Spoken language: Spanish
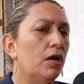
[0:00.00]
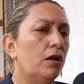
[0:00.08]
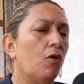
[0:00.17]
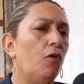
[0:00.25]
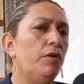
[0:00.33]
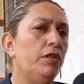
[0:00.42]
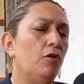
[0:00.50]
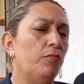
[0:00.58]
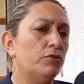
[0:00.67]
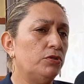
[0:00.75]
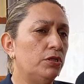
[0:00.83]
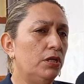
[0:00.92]
El COVID dio
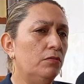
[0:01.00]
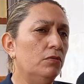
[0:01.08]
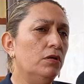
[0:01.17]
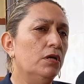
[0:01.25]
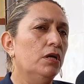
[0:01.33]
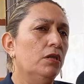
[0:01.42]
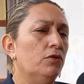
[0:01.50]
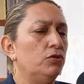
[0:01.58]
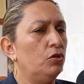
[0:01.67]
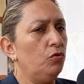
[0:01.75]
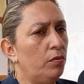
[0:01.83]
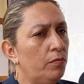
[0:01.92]
positivo,
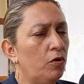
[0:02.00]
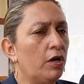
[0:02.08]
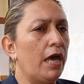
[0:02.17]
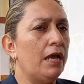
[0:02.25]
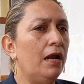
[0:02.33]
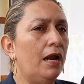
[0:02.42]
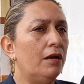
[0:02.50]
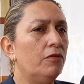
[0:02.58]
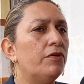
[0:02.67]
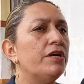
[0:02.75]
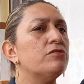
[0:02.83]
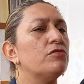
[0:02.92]
entonces tuvimos que
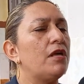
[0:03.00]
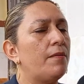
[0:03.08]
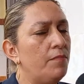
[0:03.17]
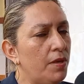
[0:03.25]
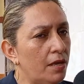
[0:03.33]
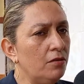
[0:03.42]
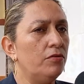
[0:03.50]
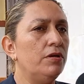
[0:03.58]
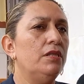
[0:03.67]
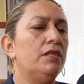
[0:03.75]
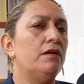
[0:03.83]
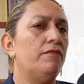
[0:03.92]
aislarnos, eso también nos
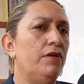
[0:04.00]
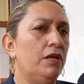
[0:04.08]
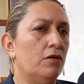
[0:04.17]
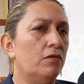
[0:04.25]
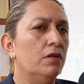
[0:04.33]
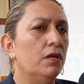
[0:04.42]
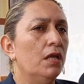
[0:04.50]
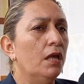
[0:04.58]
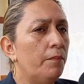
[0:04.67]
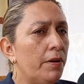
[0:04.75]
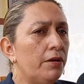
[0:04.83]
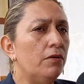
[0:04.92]
interfirió.
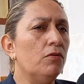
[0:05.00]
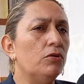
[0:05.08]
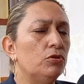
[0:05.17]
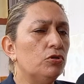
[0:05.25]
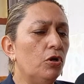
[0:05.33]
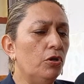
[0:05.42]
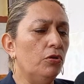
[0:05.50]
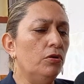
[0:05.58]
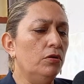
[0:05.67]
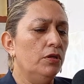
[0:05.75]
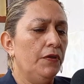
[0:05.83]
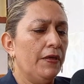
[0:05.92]
Pero con
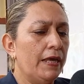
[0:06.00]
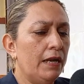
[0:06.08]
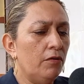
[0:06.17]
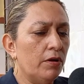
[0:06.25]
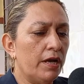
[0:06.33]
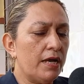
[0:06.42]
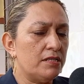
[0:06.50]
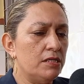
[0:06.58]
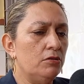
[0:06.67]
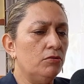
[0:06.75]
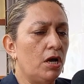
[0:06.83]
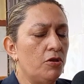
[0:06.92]
todo, creo que ha
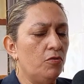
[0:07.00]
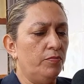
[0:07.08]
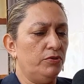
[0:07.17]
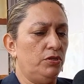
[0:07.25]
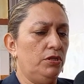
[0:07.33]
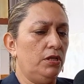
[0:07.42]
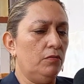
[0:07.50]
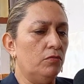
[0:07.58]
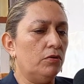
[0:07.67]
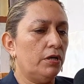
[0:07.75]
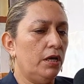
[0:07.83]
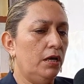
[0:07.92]
sido un año
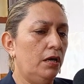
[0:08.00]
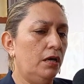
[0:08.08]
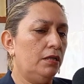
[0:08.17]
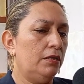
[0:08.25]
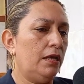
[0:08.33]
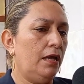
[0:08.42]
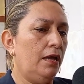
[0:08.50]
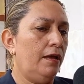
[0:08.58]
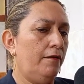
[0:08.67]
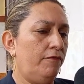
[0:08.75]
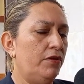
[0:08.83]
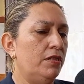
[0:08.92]
positivo.
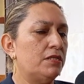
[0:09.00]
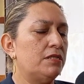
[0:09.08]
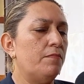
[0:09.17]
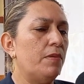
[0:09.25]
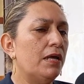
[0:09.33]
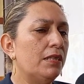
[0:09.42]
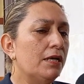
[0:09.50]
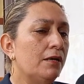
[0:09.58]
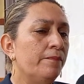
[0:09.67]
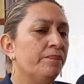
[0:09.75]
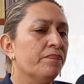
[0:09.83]
Este fin de semana...